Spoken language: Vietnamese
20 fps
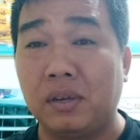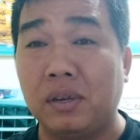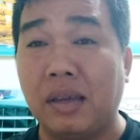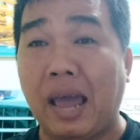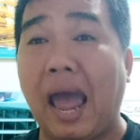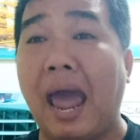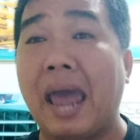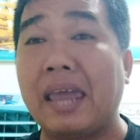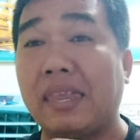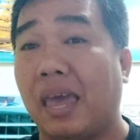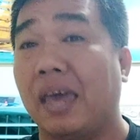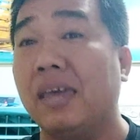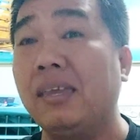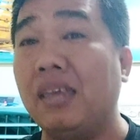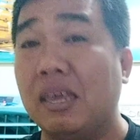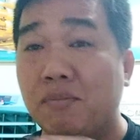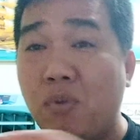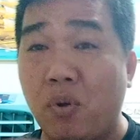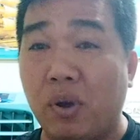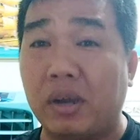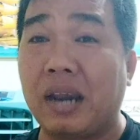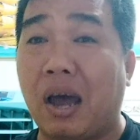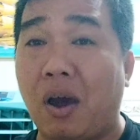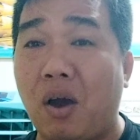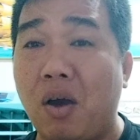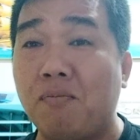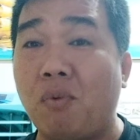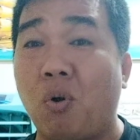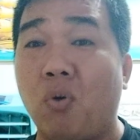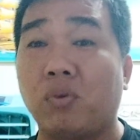ai chỉ gì mua cái
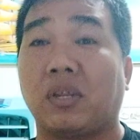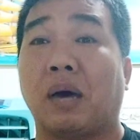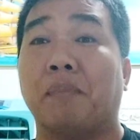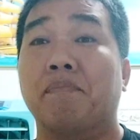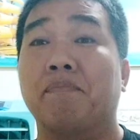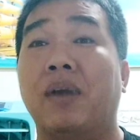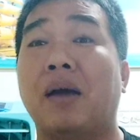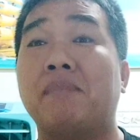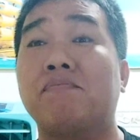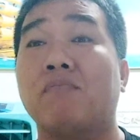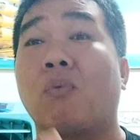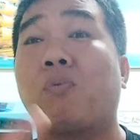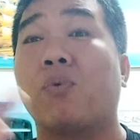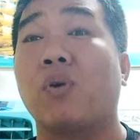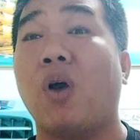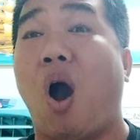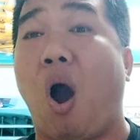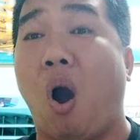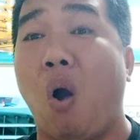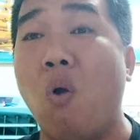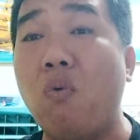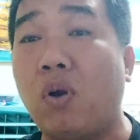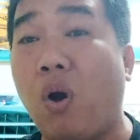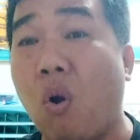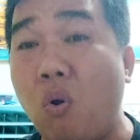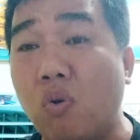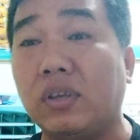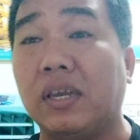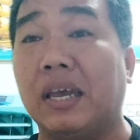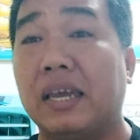đó mua tầm lum một rổ
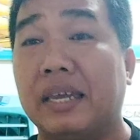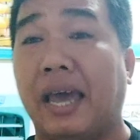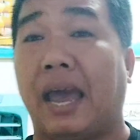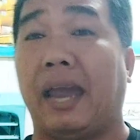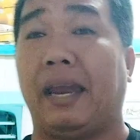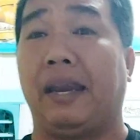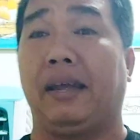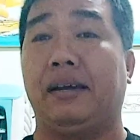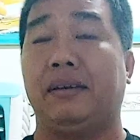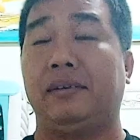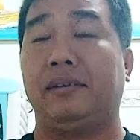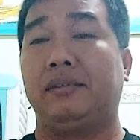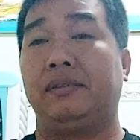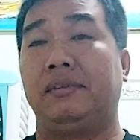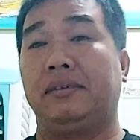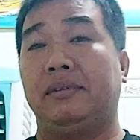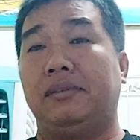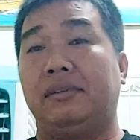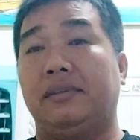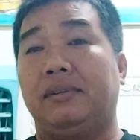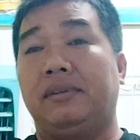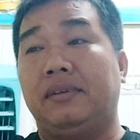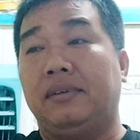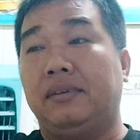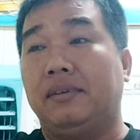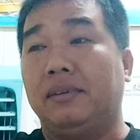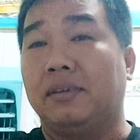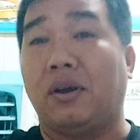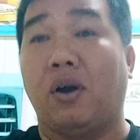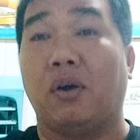thuốc như vậy nè
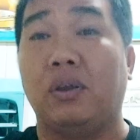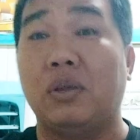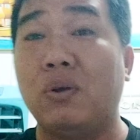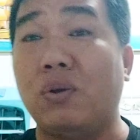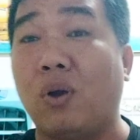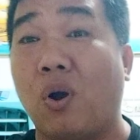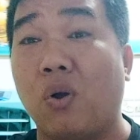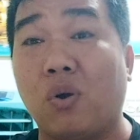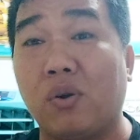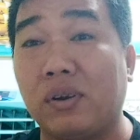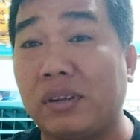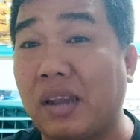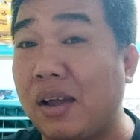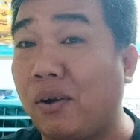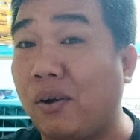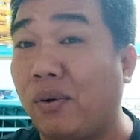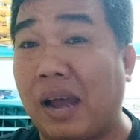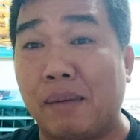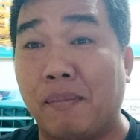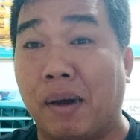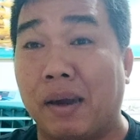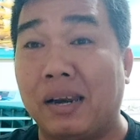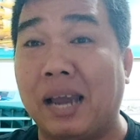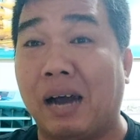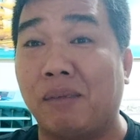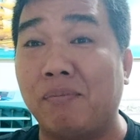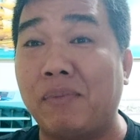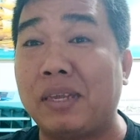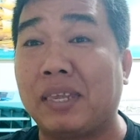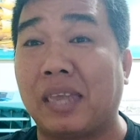rồi dưới cổ con tới con gà bệnh
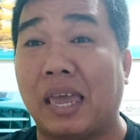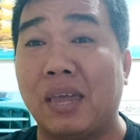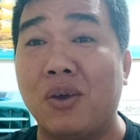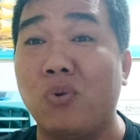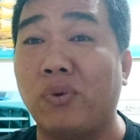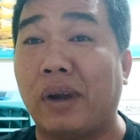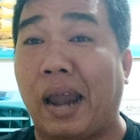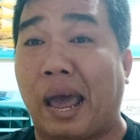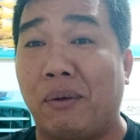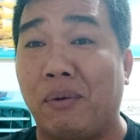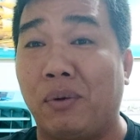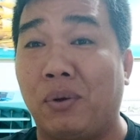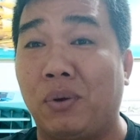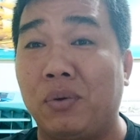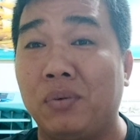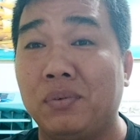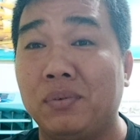không biết chỉ thuốc nào luôn